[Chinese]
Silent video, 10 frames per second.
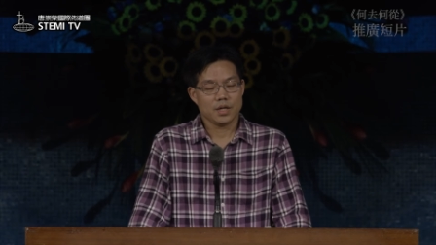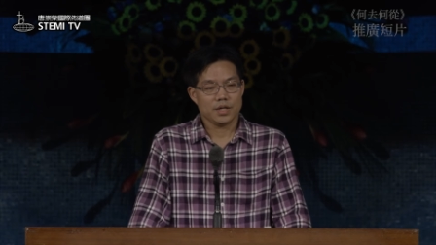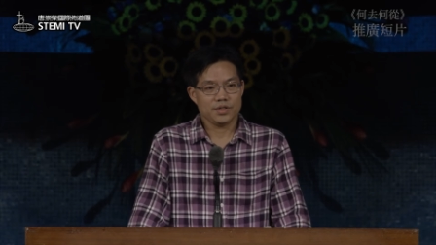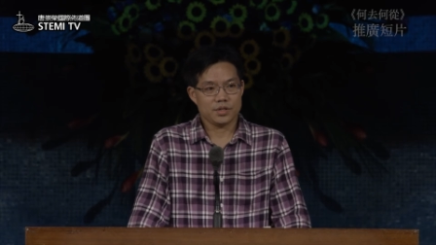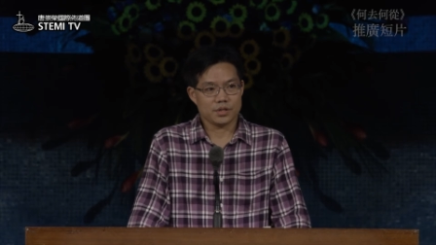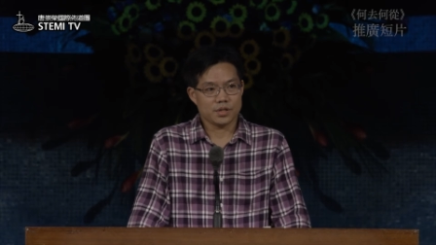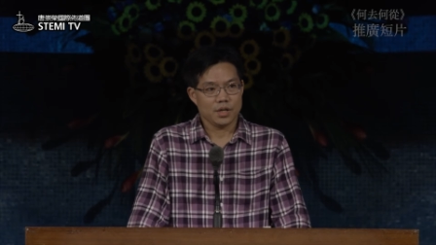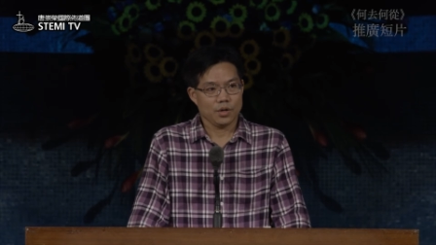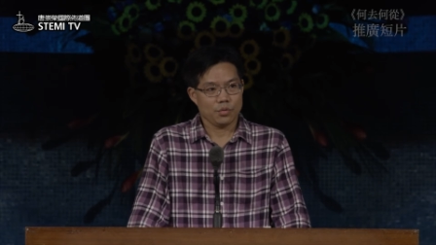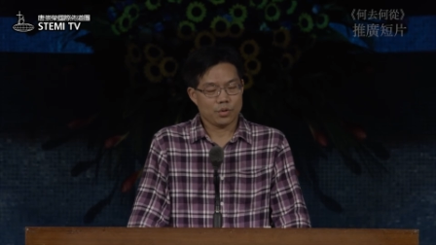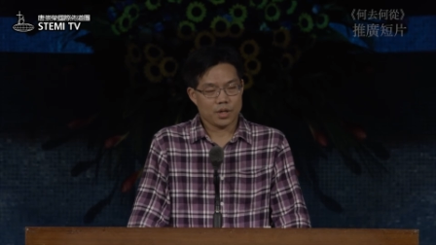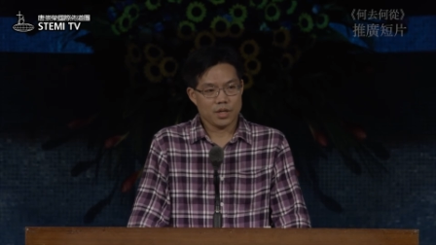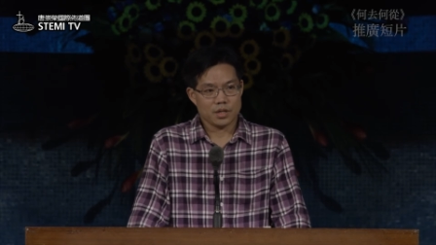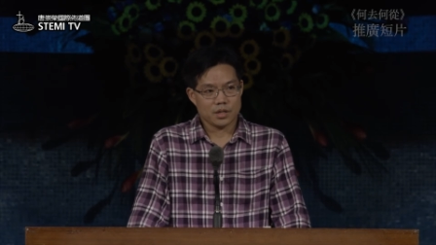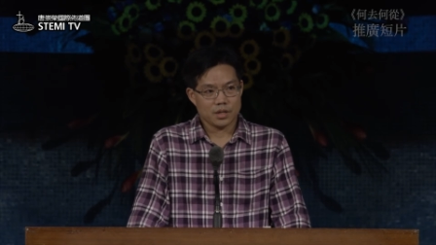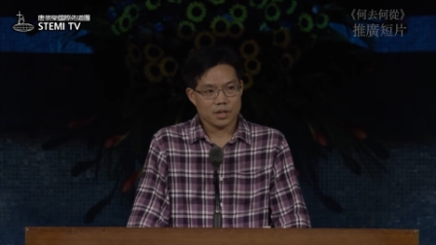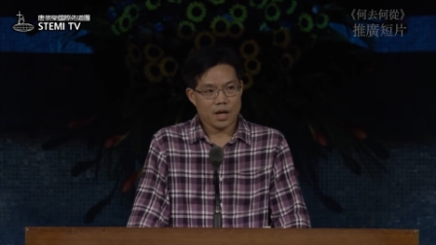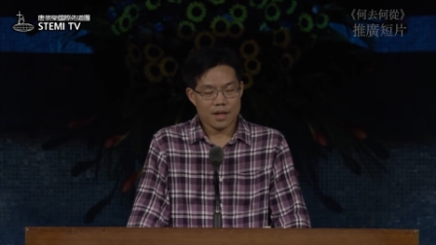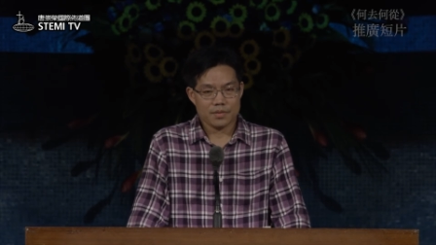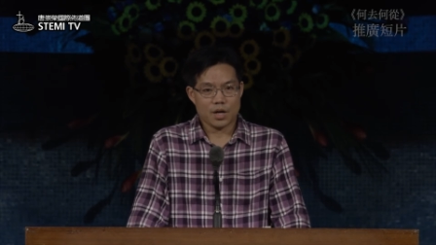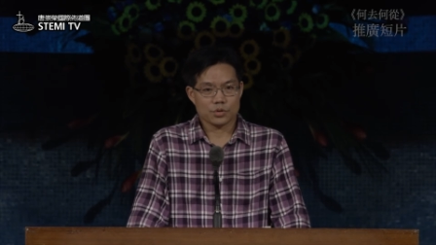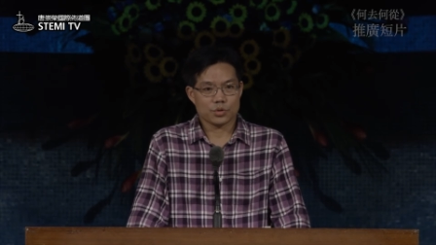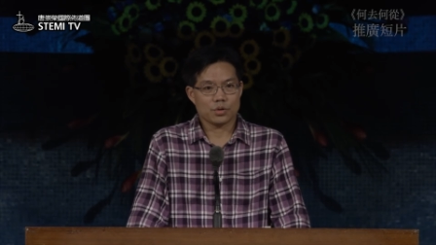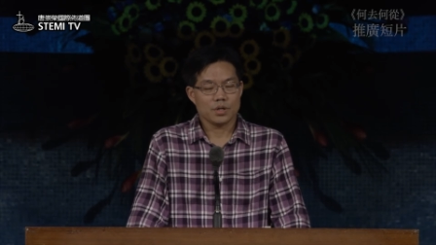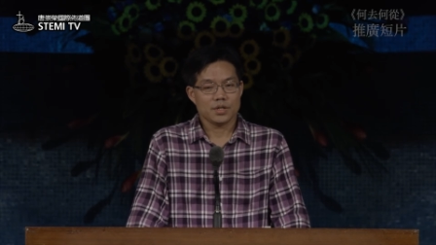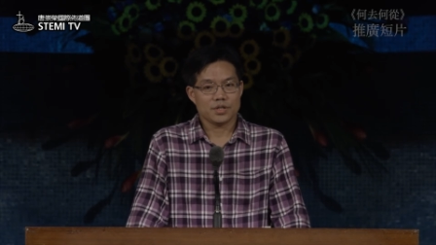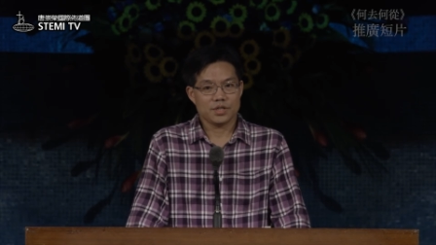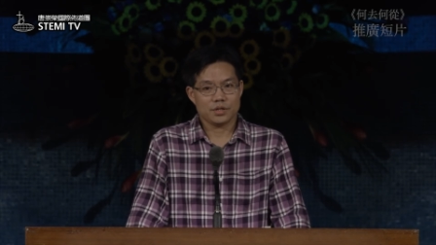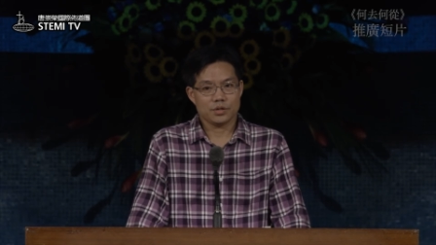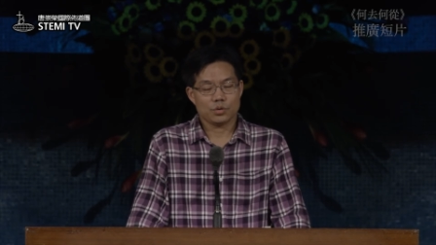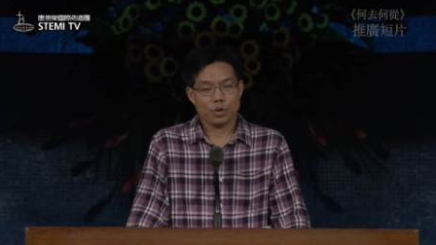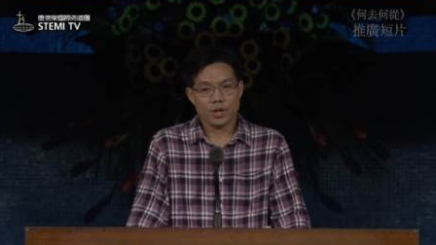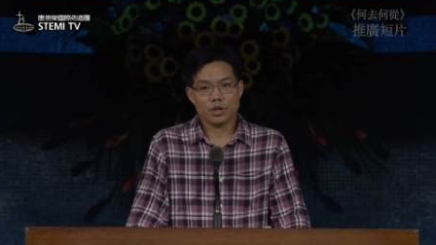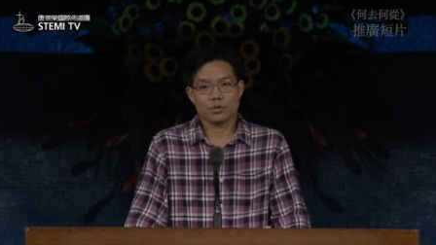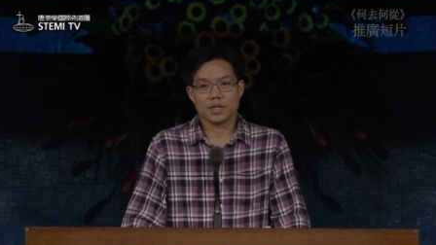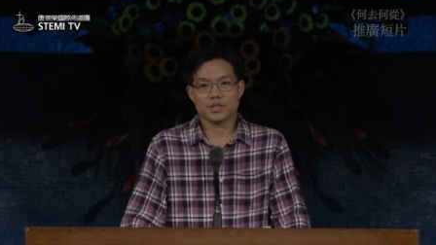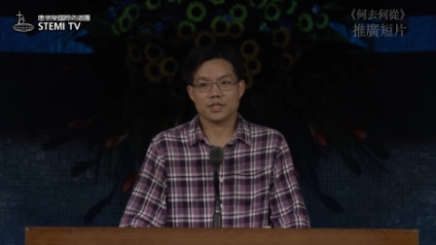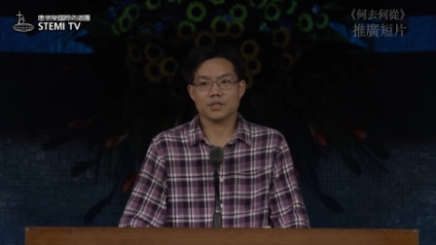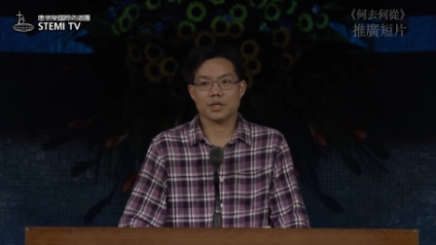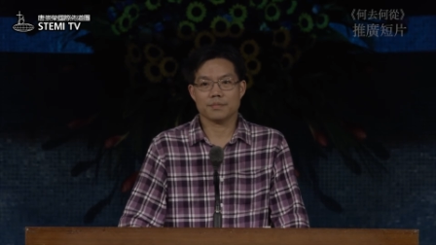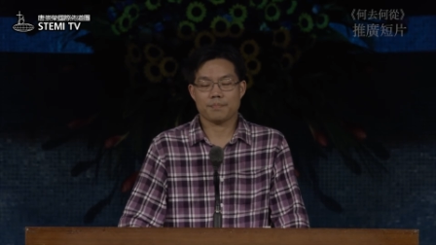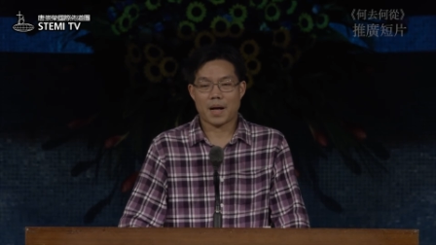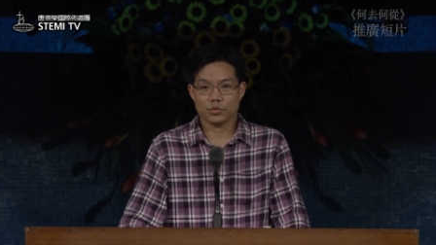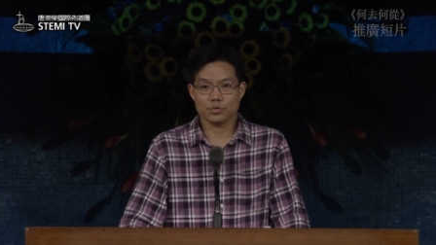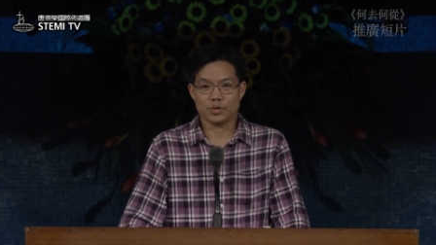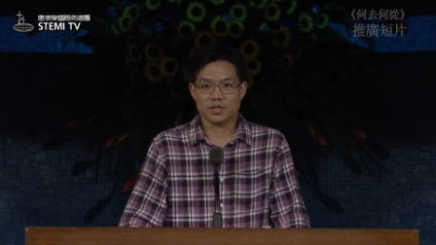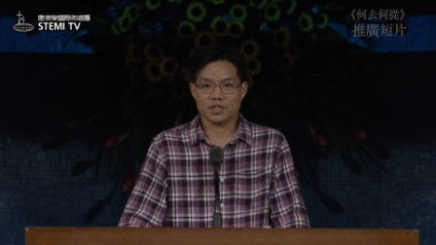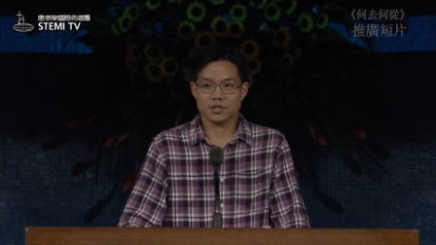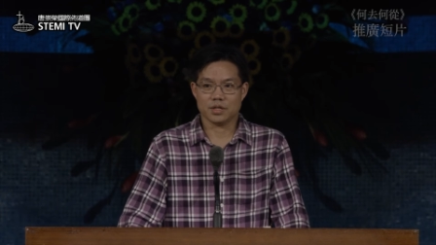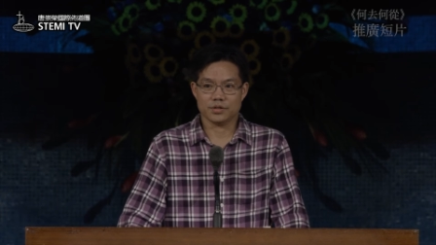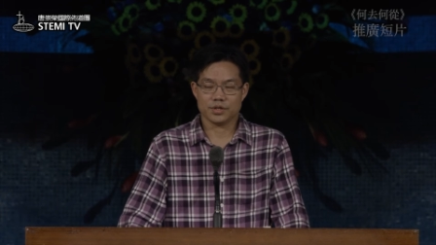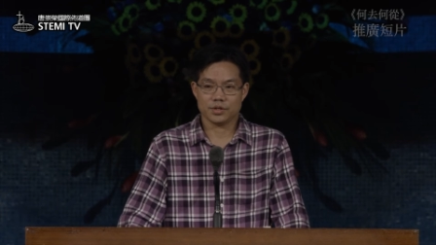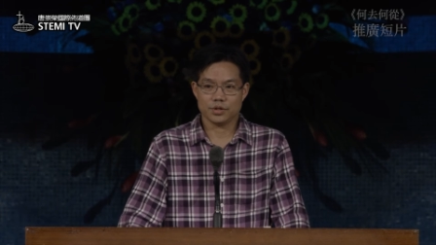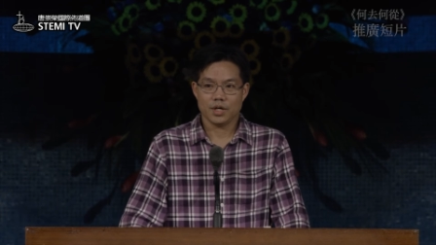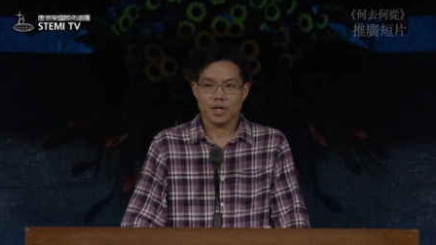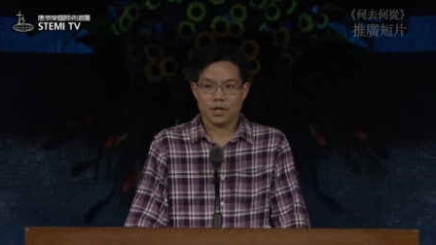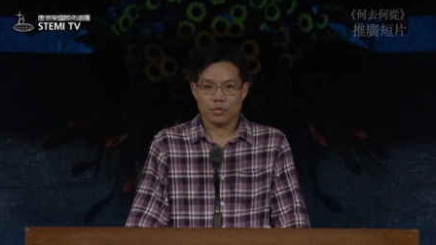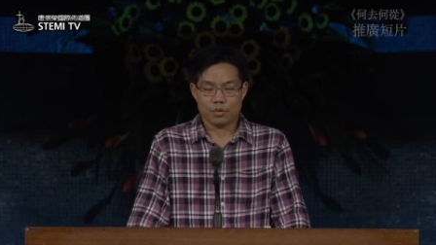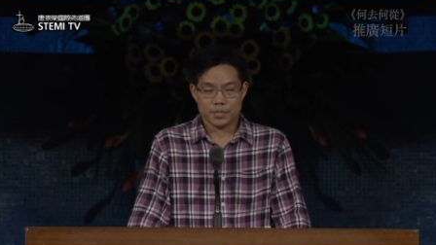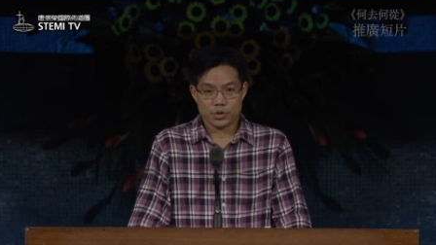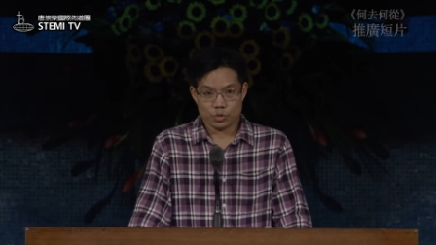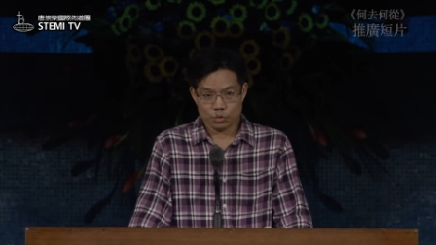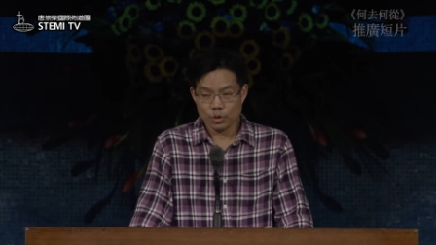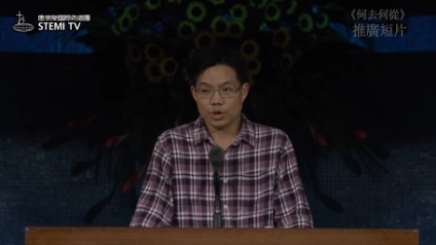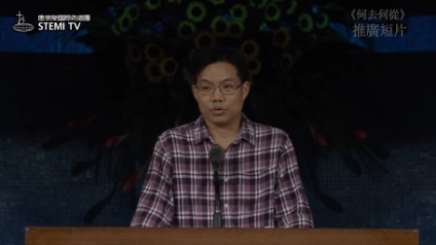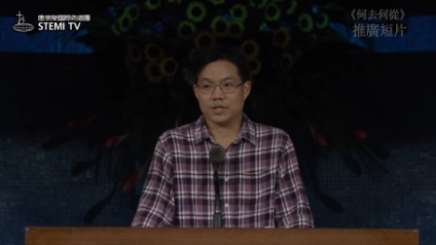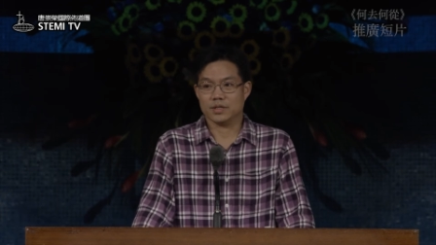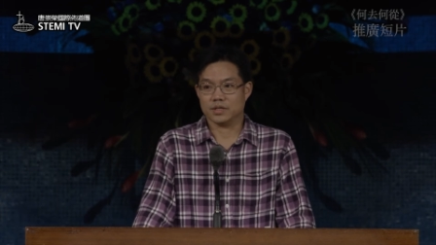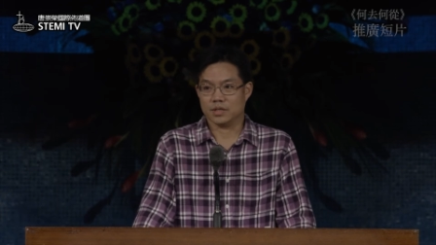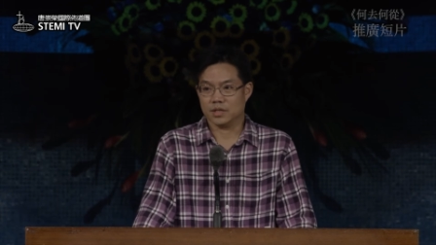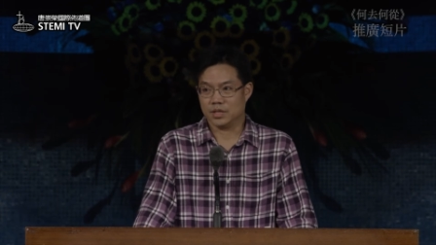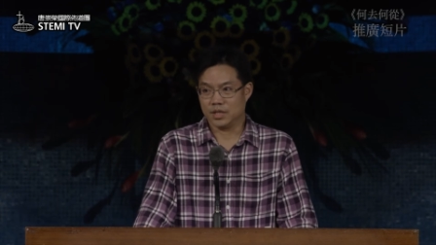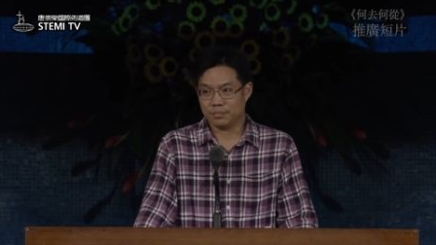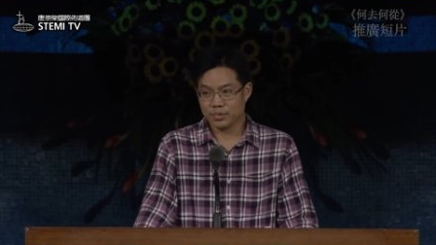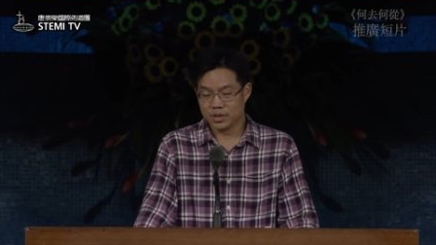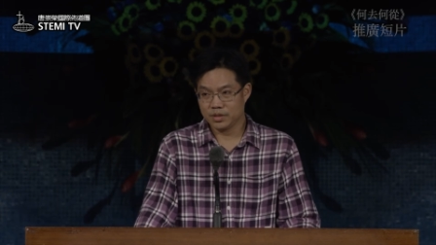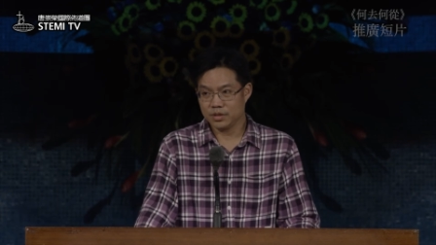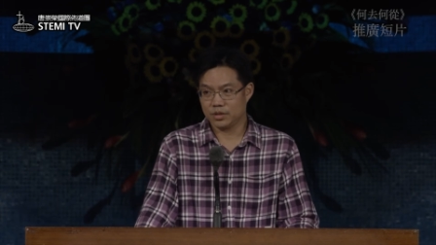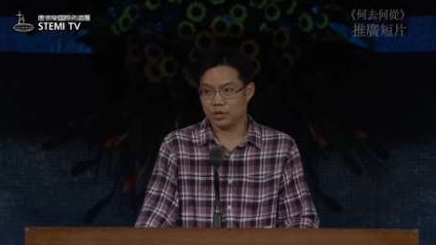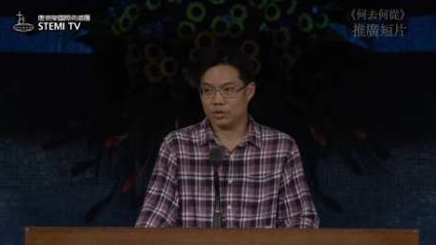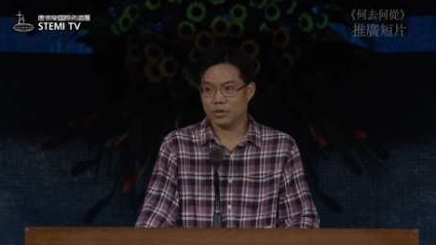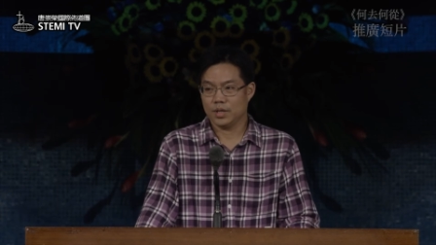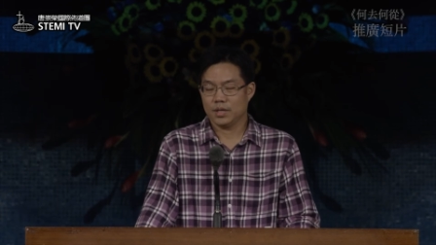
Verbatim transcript: 因此，我可以。看到说，其实推动年轻人、帮助年轻人是我们所有人的责任，而不是只有